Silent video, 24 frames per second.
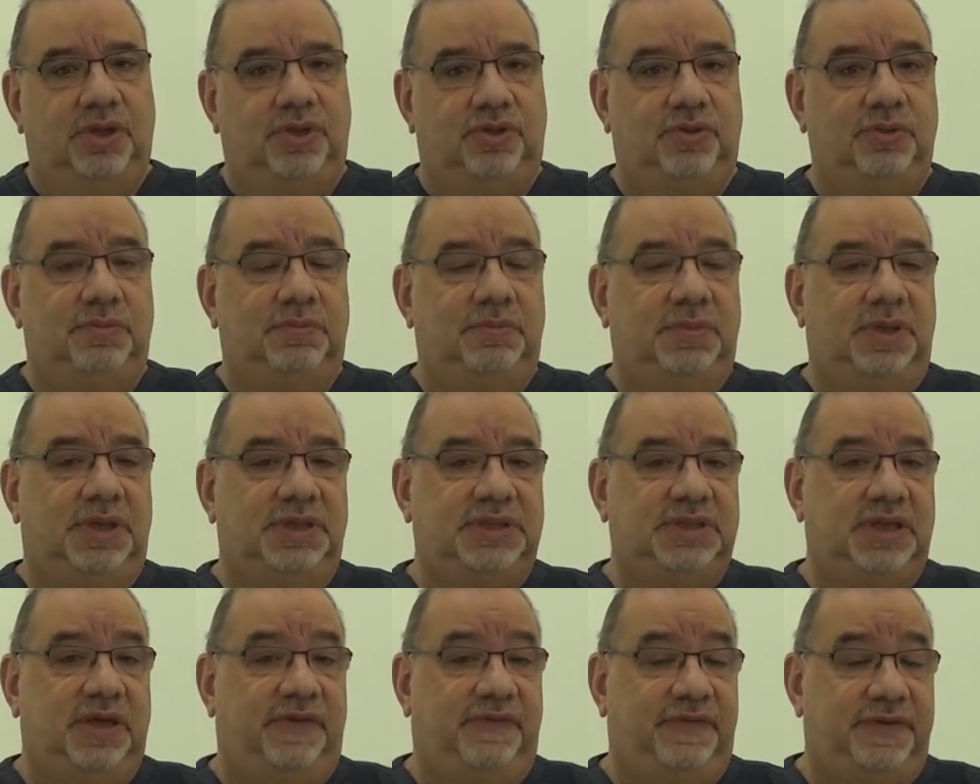ثم
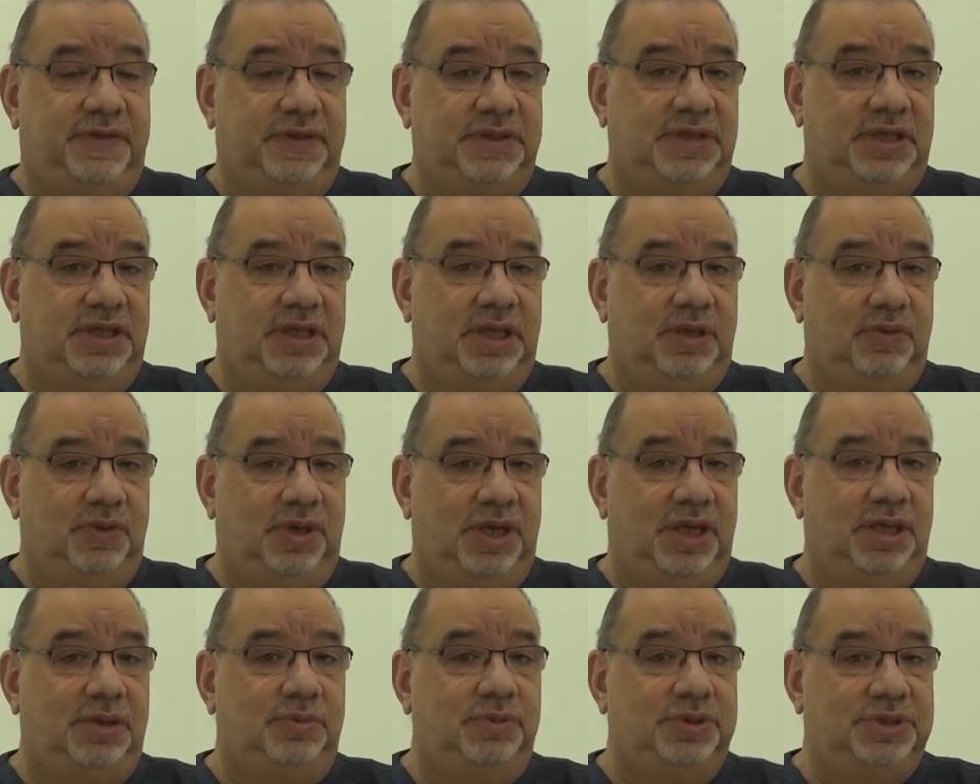سافرت إلى
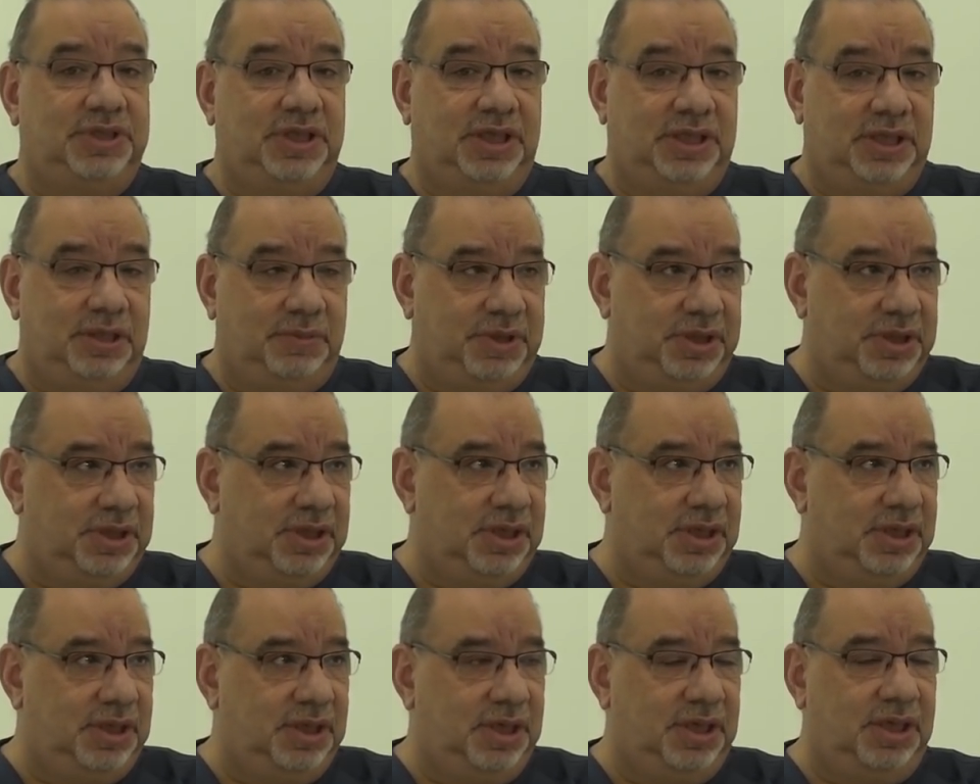الولايات المتحدة
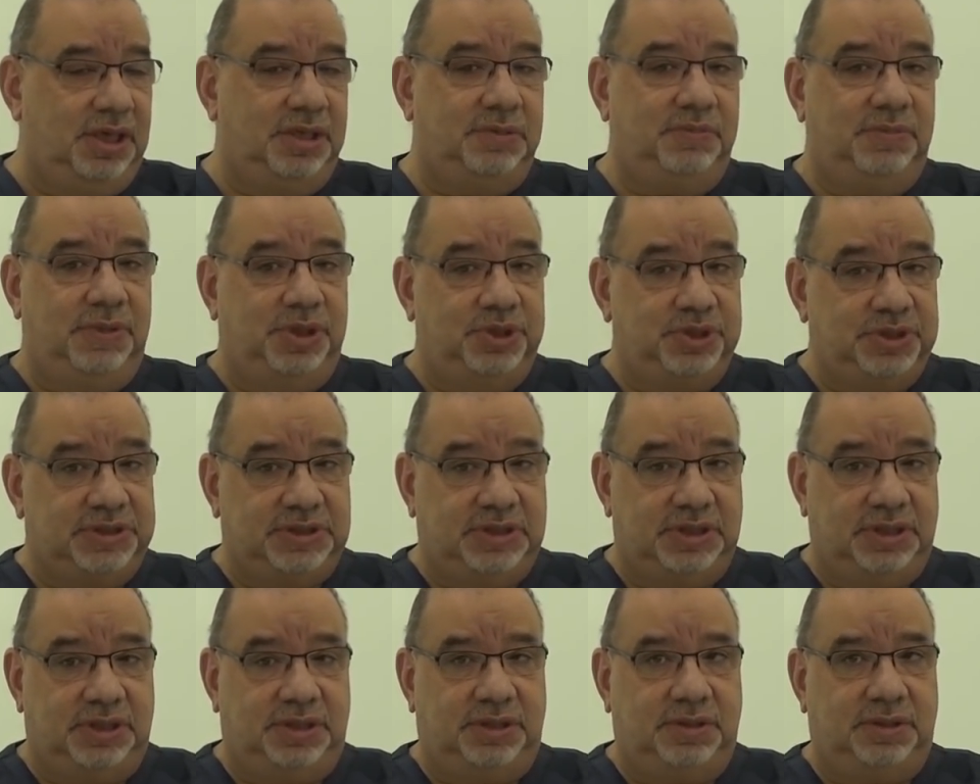الأمريكية أخذت
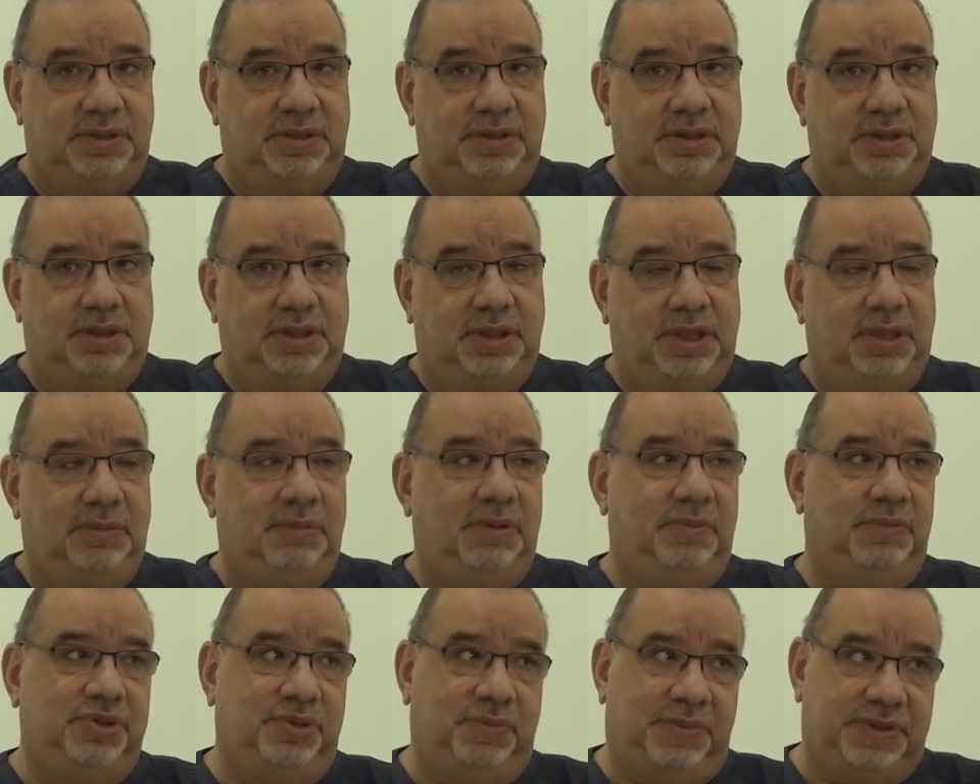ماجستير
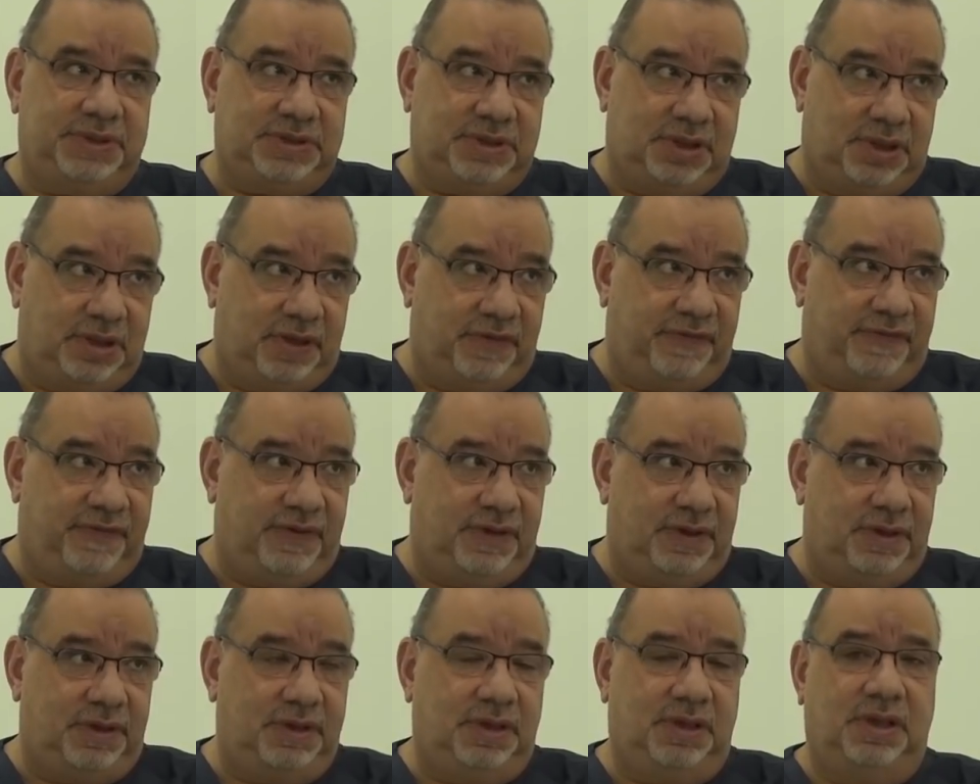كمان بطب اسنان
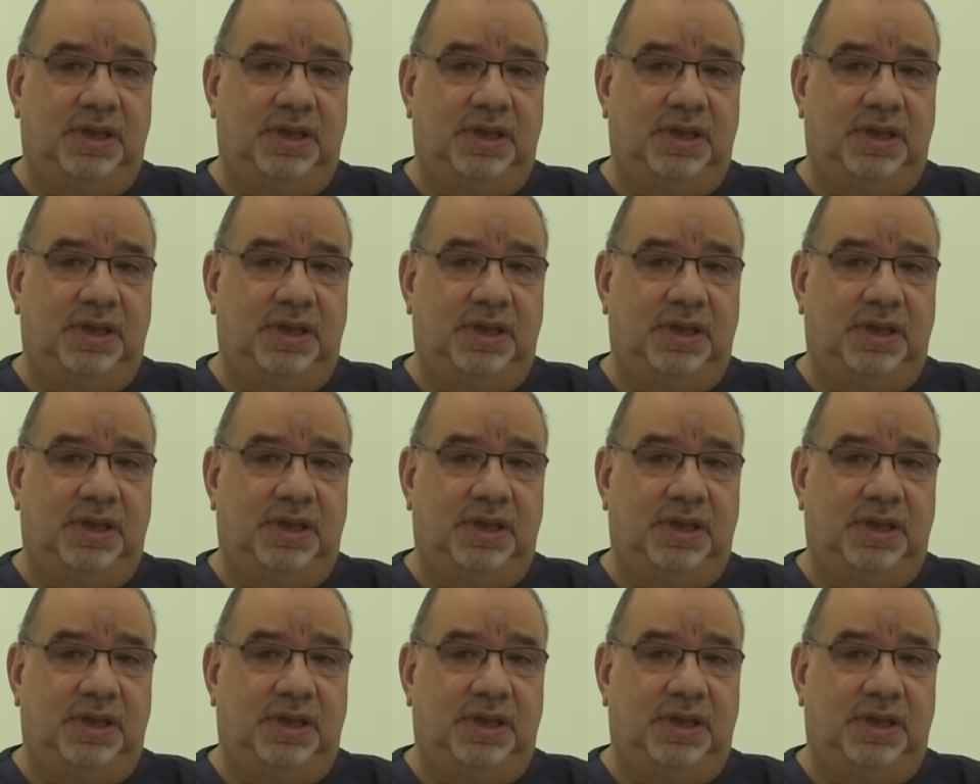الاطفال